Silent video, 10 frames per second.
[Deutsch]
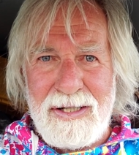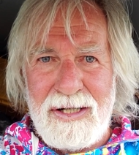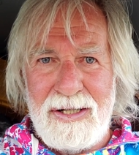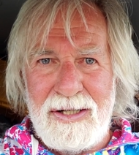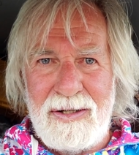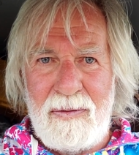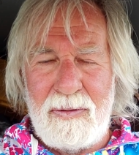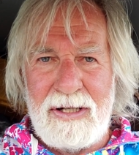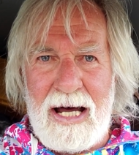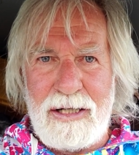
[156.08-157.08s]
Äh,
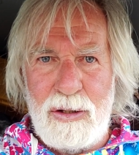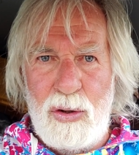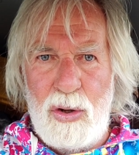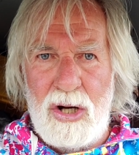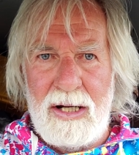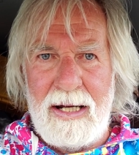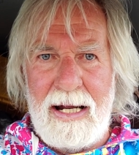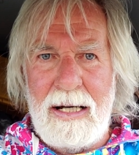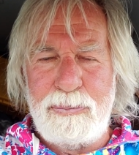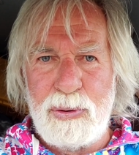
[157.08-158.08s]
Nadelöhr
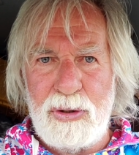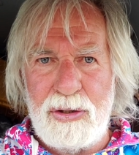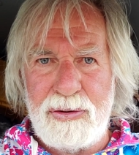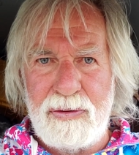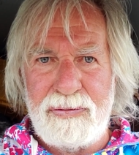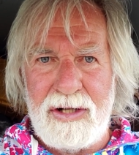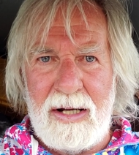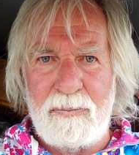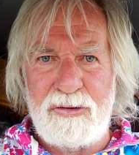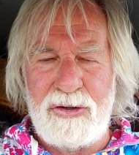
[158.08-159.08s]
Elbtunnel dürfte
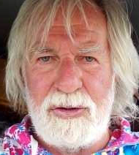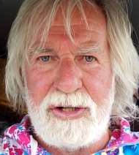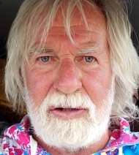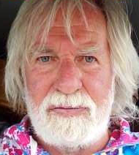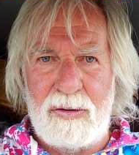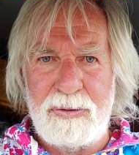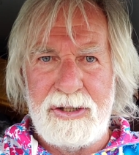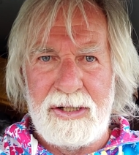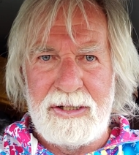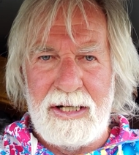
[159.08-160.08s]
am
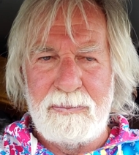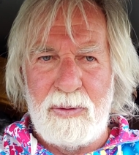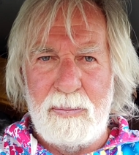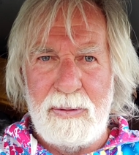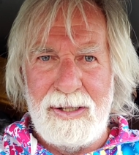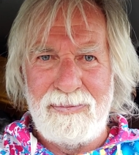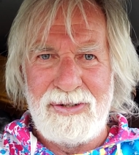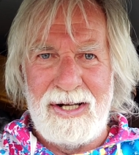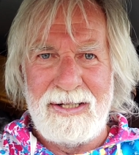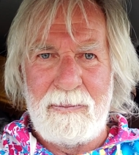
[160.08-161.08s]
Sonntagvormittag kein Problem
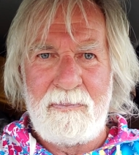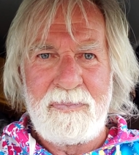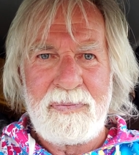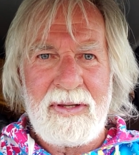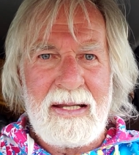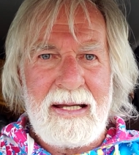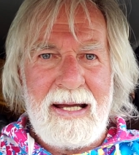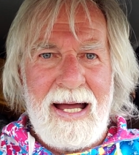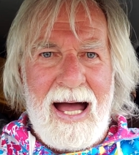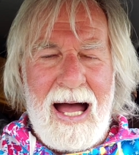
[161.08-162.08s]
sein.
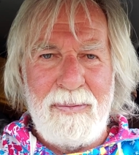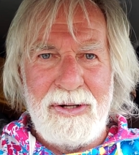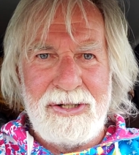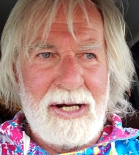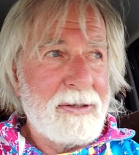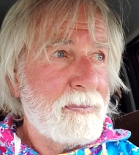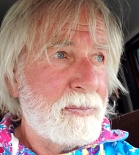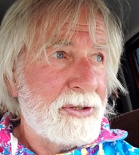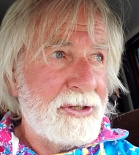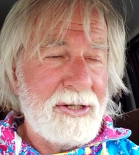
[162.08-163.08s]
Aber dann
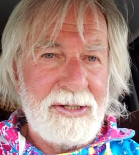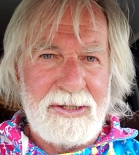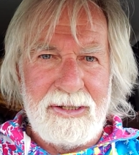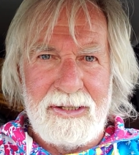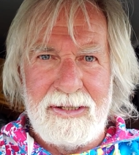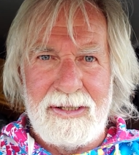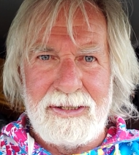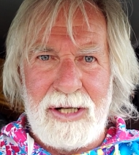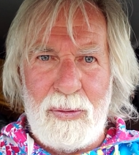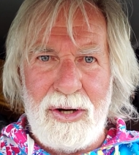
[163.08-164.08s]
beginnt äh,
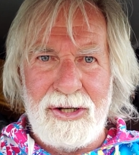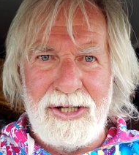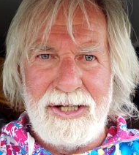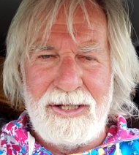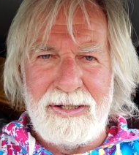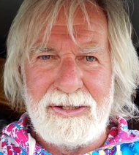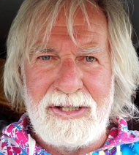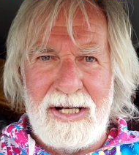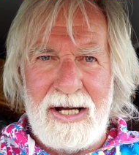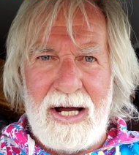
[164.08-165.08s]
Dauerregen,
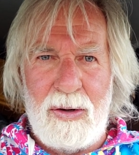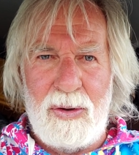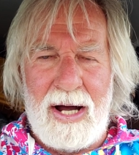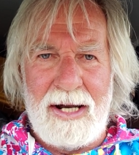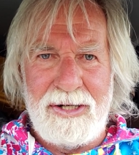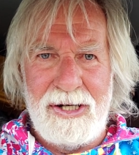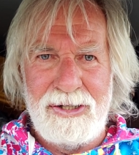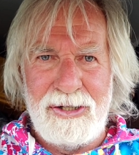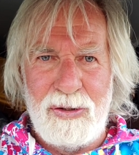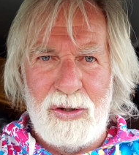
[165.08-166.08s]
der auch
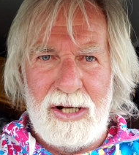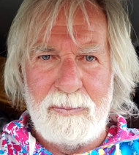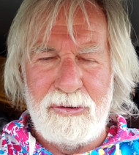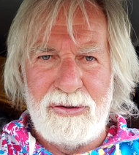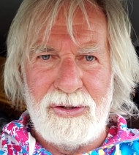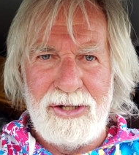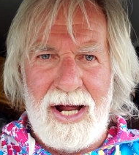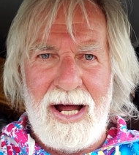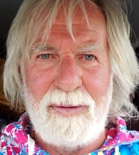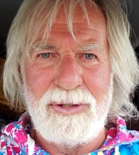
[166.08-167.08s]
anhält in Holland bis heute
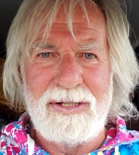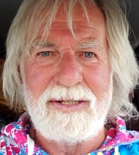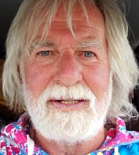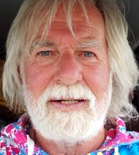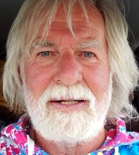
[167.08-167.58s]
Abend.